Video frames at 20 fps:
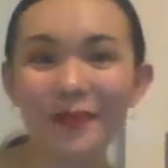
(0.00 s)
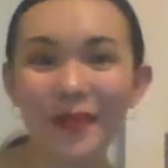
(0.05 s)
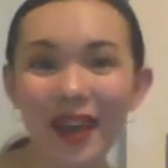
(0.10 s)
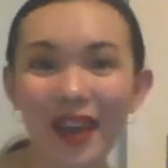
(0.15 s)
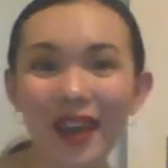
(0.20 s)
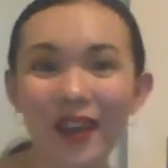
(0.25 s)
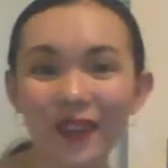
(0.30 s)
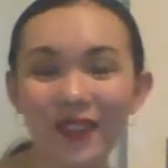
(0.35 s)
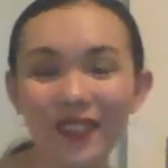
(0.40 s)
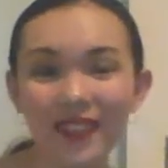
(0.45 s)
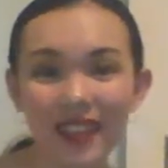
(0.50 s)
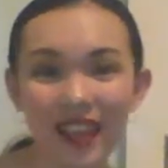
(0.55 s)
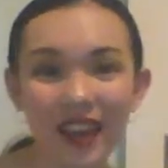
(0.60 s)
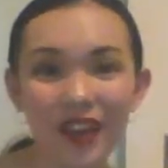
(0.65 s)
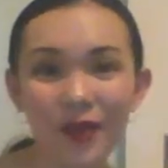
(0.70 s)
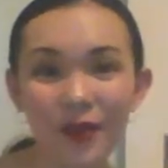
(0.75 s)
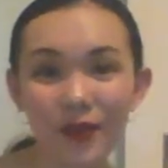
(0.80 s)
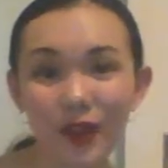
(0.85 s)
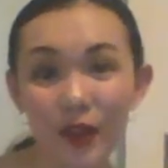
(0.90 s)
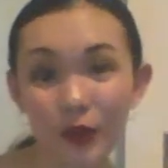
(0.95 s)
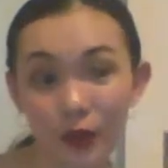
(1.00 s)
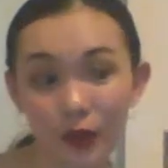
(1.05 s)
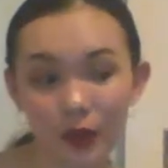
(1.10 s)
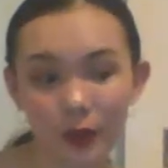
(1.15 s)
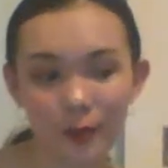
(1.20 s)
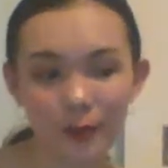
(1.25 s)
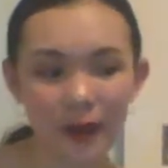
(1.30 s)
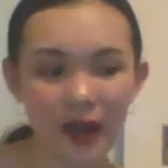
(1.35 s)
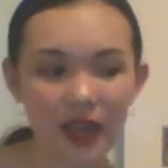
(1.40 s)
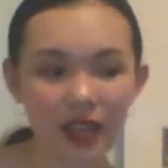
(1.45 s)
na meron tayo
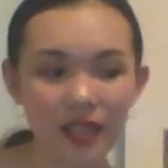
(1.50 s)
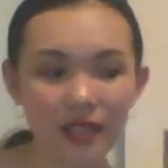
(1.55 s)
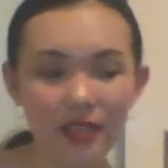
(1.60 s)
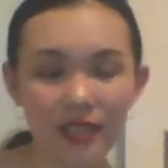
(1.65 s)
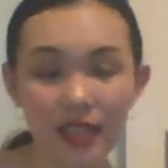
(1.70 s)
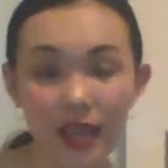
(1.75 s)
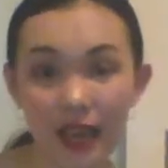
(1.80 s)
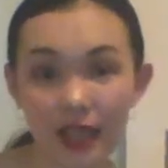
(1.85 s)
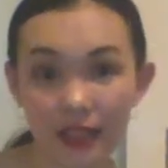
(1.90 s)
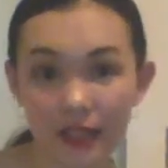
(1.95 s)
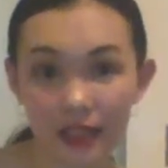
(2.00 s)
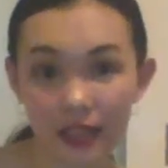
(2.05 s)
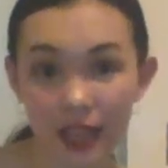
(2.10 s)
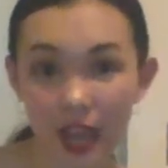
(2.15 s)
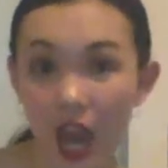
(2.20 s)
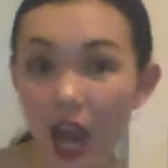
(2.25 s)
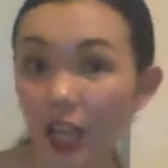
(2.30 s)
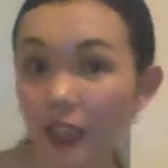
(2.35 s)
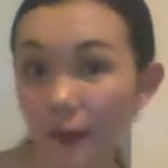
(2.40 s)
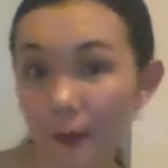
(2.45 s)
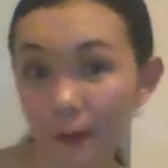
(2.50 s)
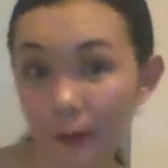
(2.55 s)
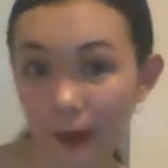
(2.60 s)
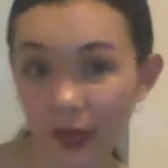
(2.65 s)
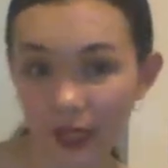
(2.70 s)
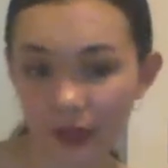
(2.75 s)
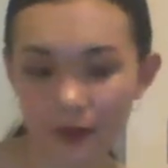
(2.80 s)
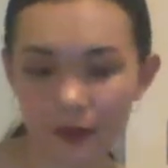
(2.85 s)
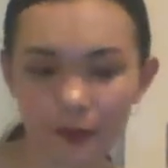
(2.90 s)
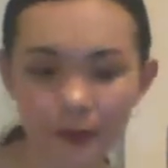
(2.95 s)
ngayon para sa ating
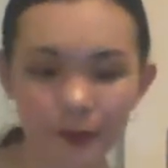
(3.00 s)
hotpot.